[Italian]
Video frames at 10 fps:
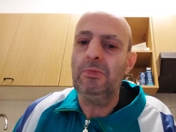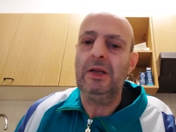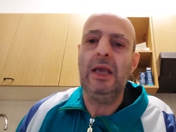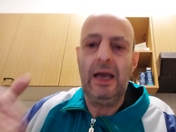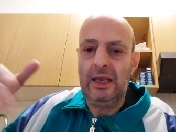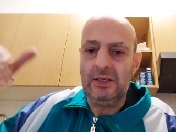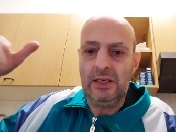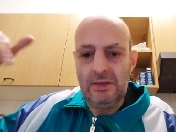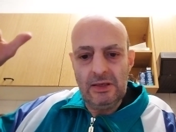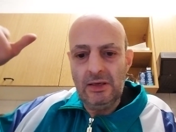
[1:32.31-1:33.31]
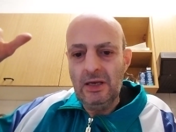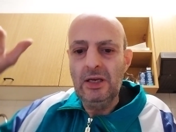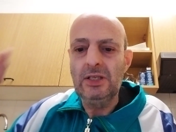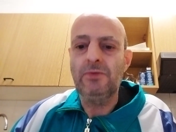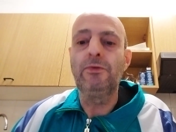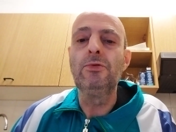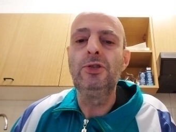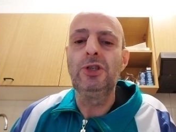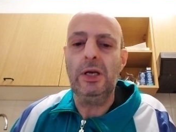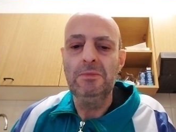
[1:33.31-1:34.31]
Bagnaia e si
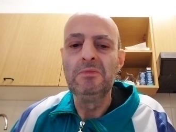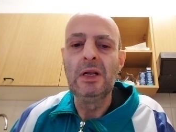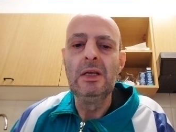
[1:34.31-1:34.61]
sfugge.